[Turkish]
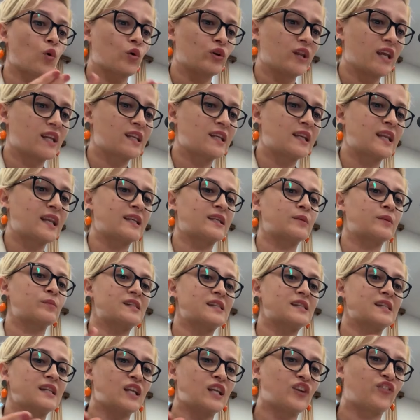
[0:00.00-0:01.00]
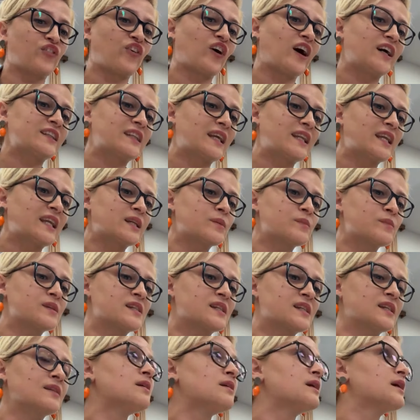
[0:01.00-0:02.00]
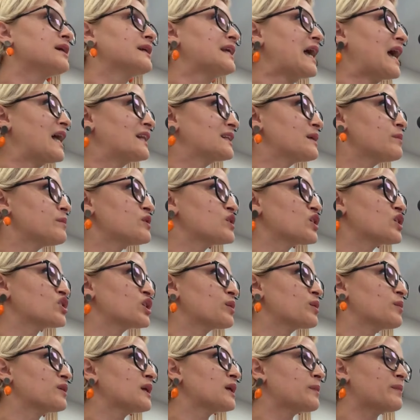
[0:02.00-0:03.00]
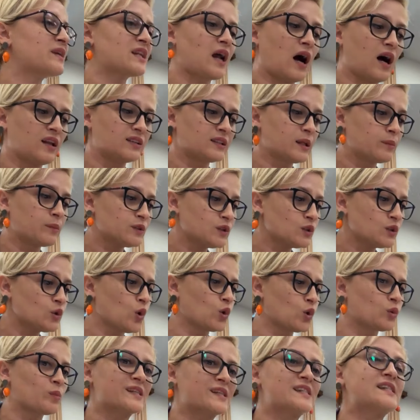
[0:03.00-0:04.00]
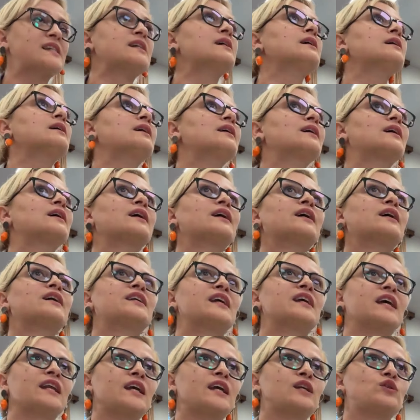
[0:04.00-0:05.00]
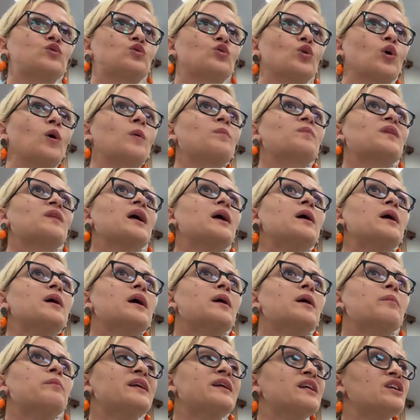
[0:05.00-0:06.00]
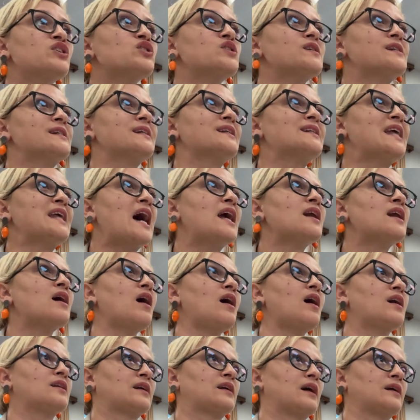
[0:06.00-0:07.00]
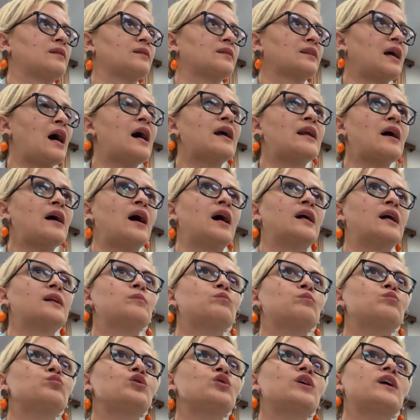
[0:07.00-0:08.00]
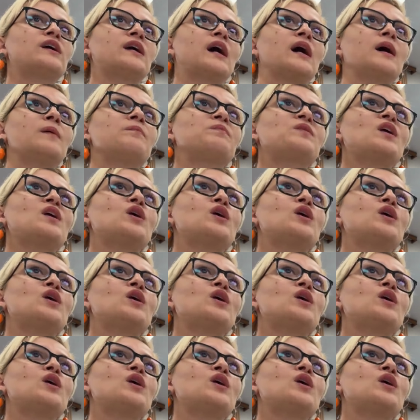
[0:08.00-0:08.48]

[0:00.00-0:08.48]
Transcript: önerilerimizin, ifadelerimizin geldiğimiz aşamada bir anlamının olması e, gerekiyor. Birincisi derhalden, derhal buraya